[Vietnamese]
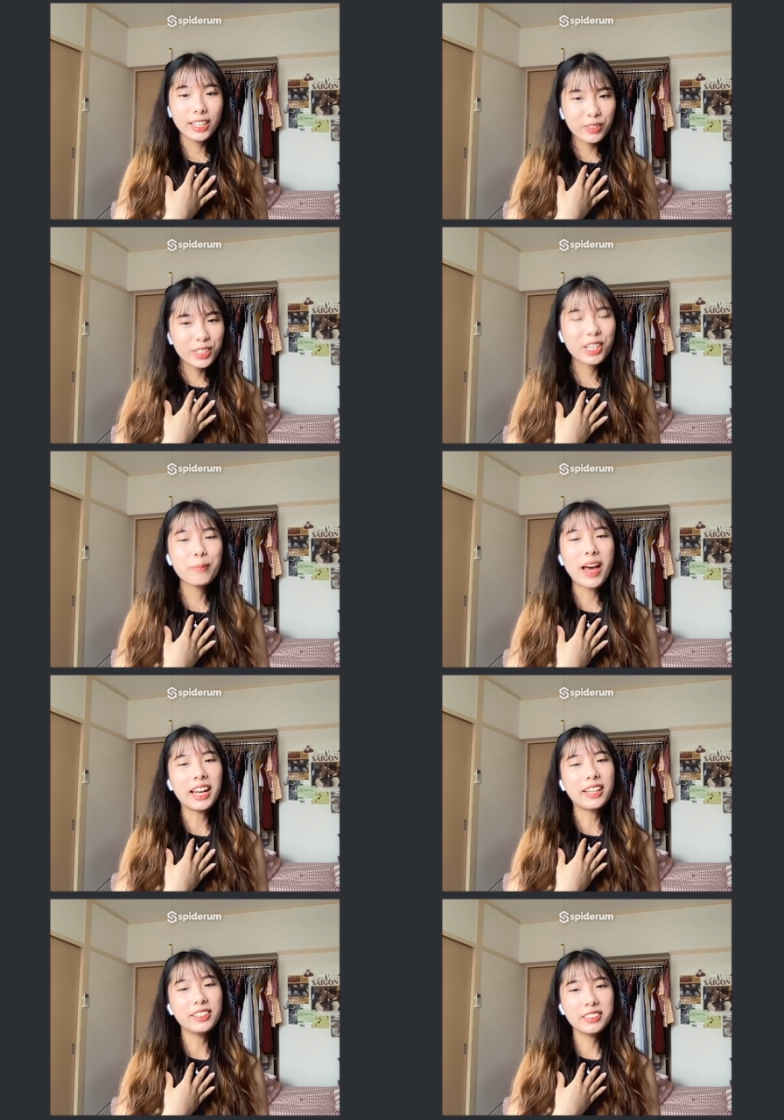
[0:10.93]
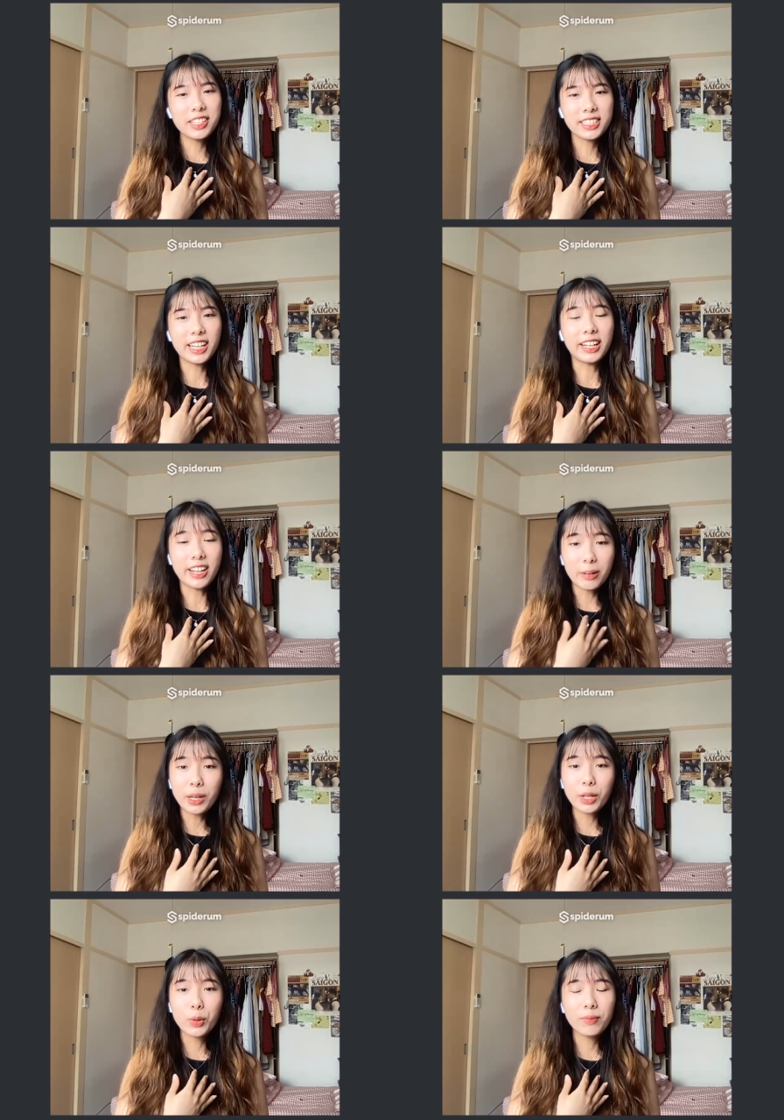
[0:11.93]
Nếu như các bạn là những người trẻ
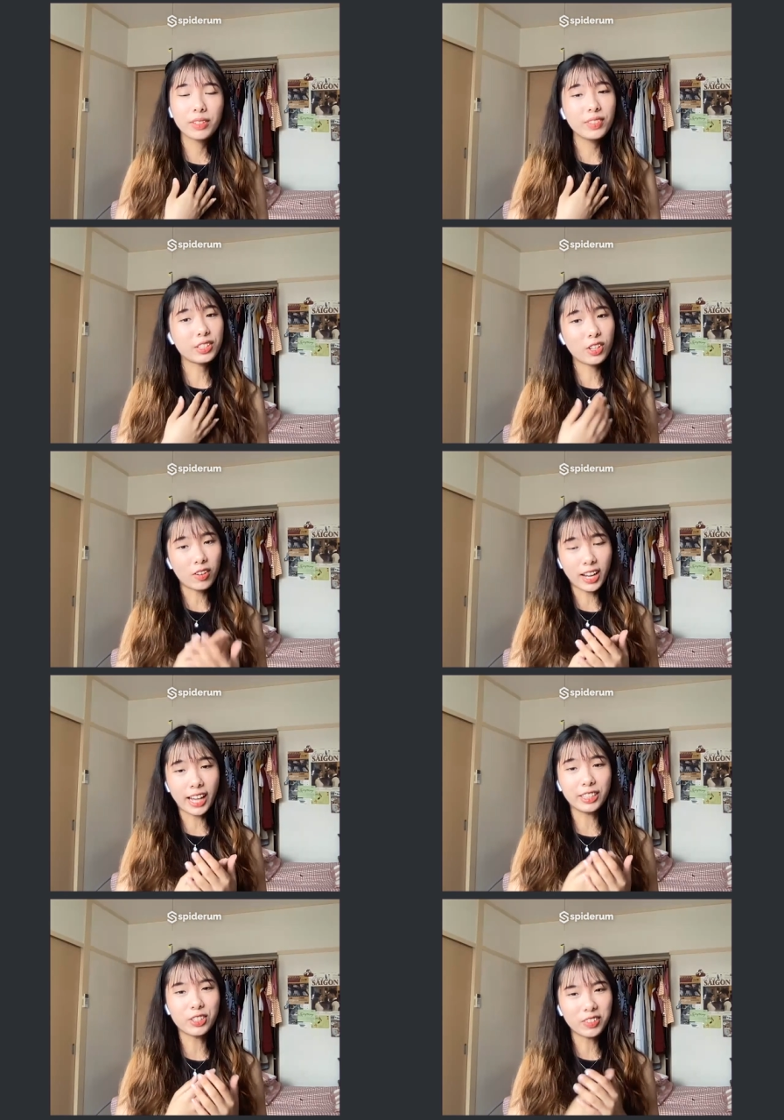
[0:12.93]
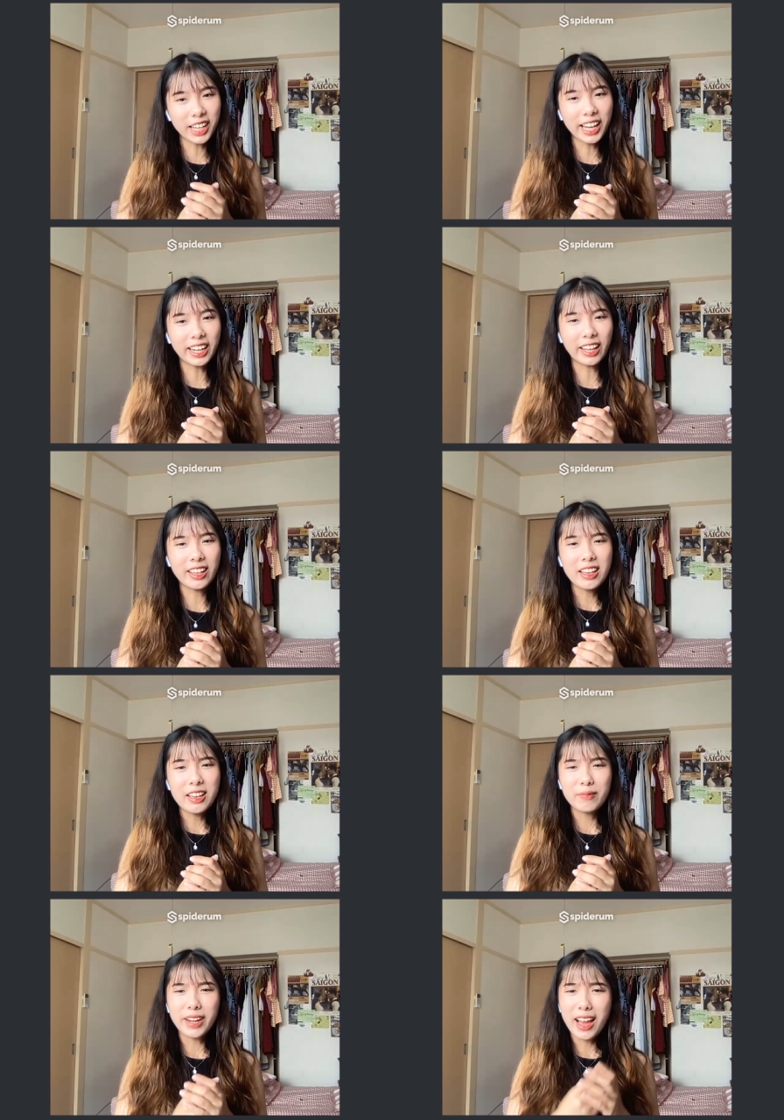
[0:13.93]
đang băn khoăn về việc chọn ngành, chọn nghề này
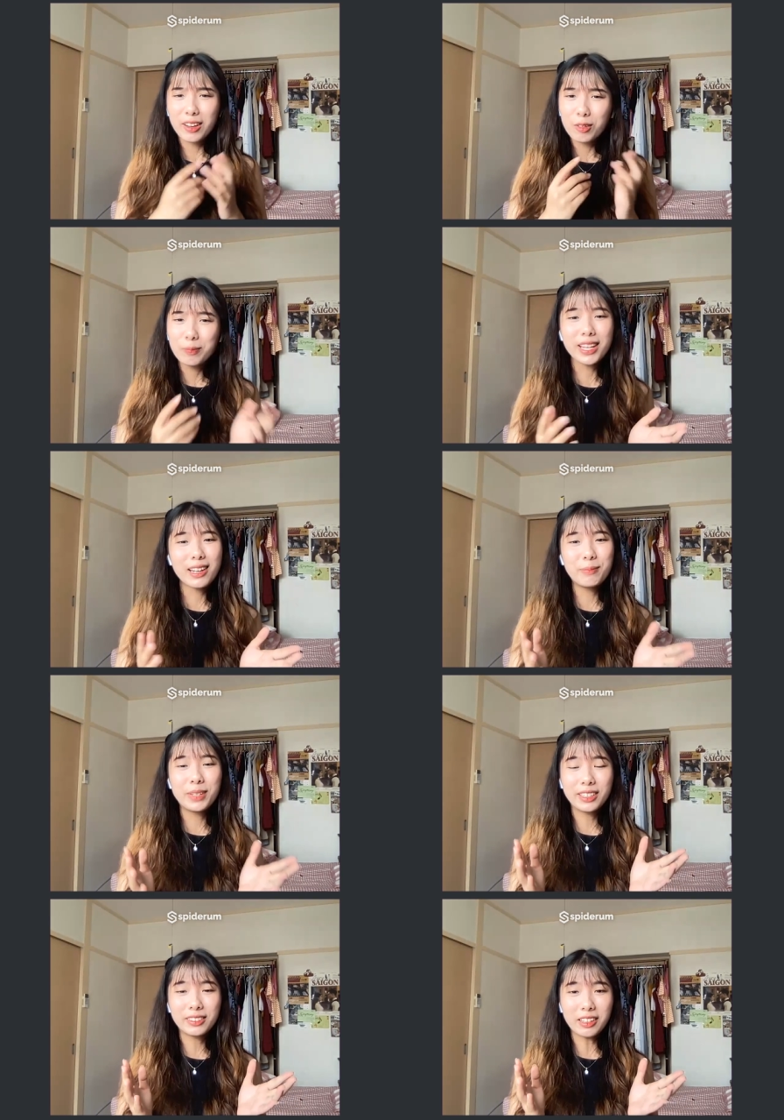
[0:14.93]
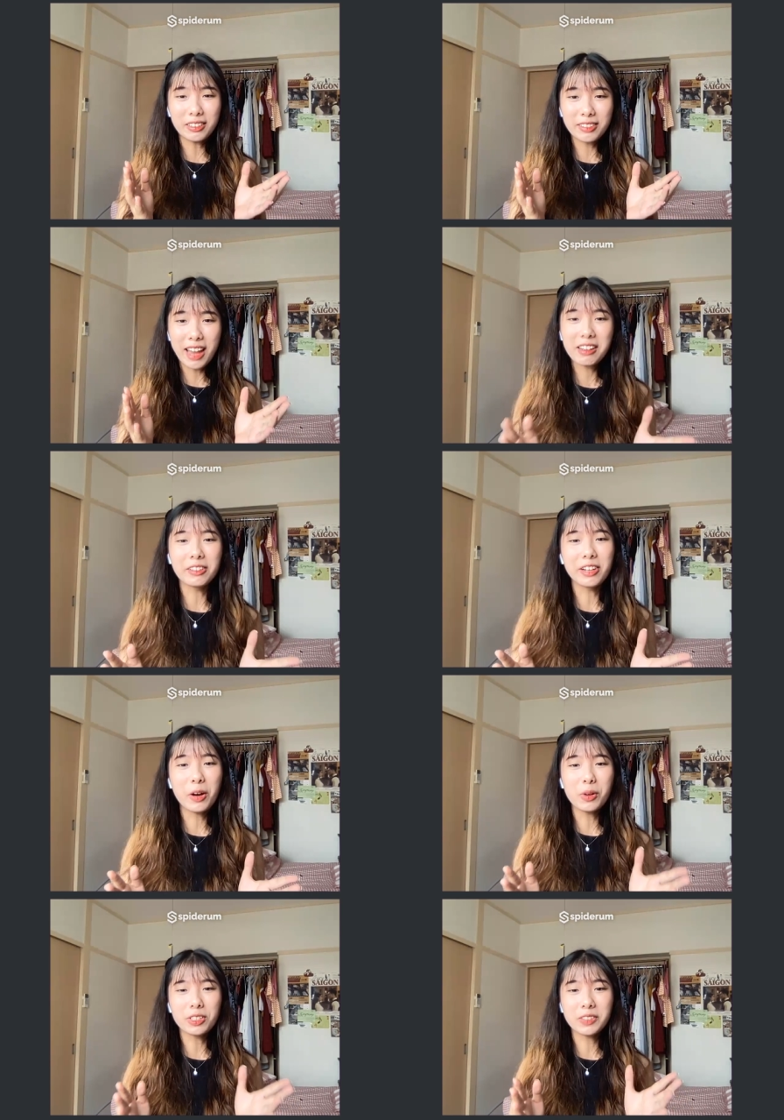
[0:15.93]
và đang không biết là mình đang ở
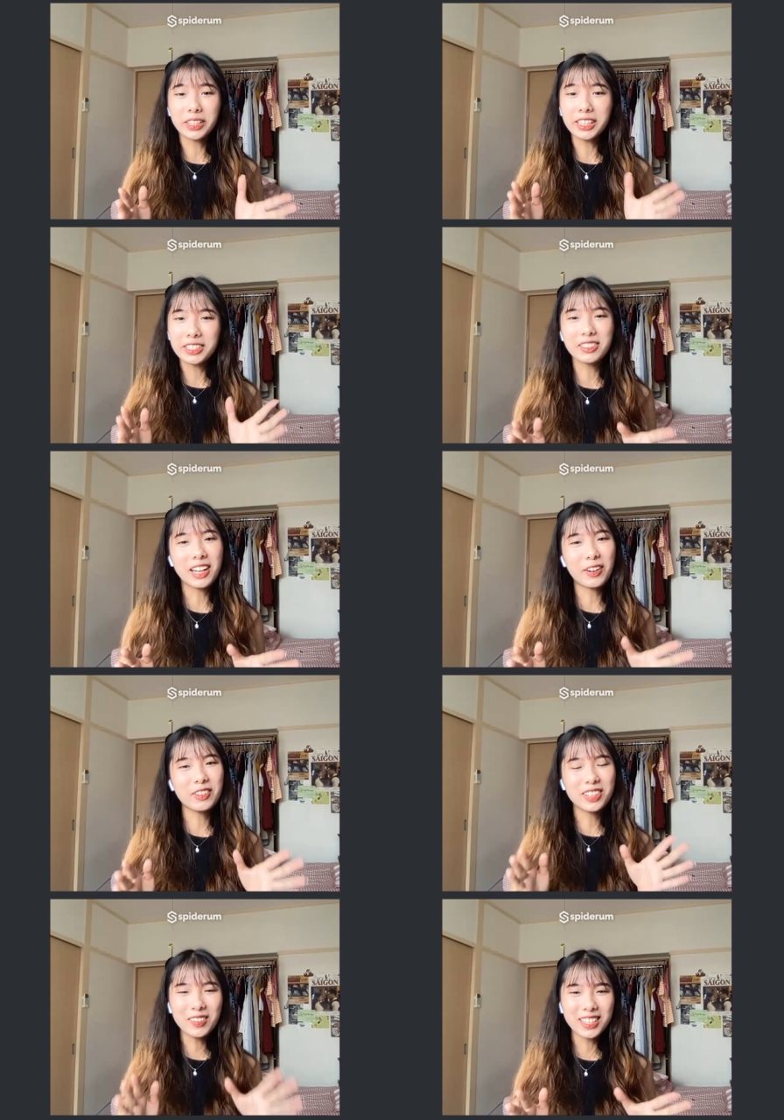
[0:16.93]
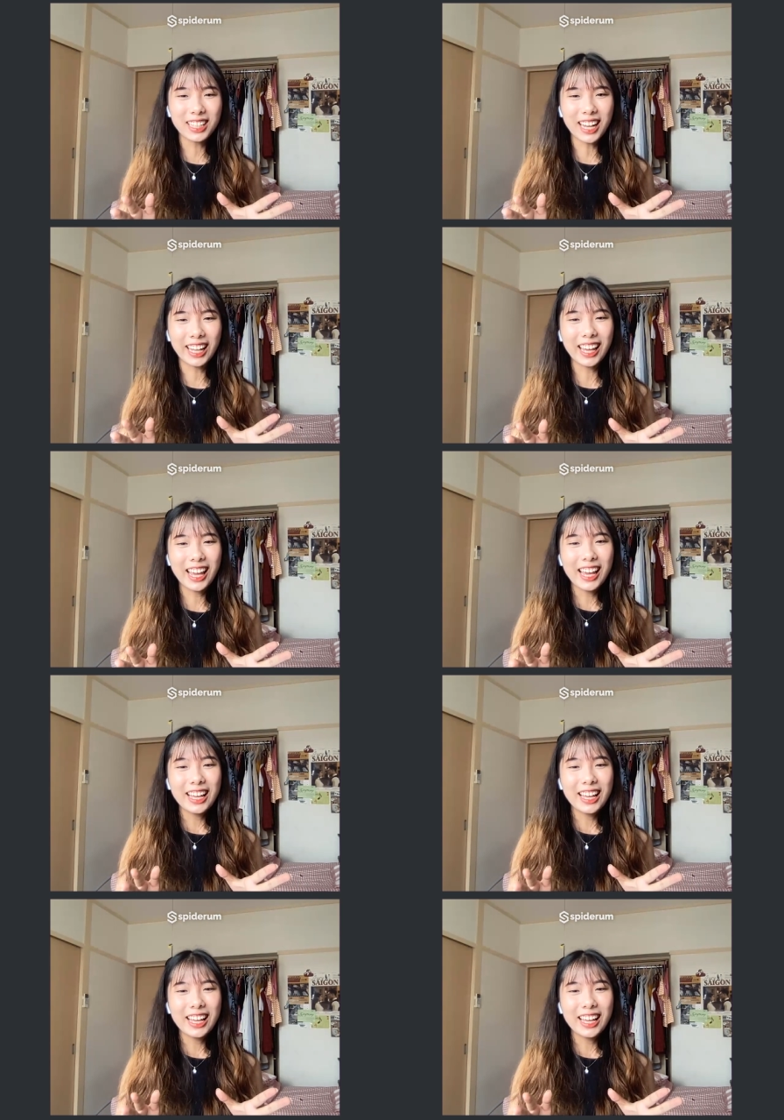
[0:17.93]
đâu ở trong cái thị trường lao động khốc liệt này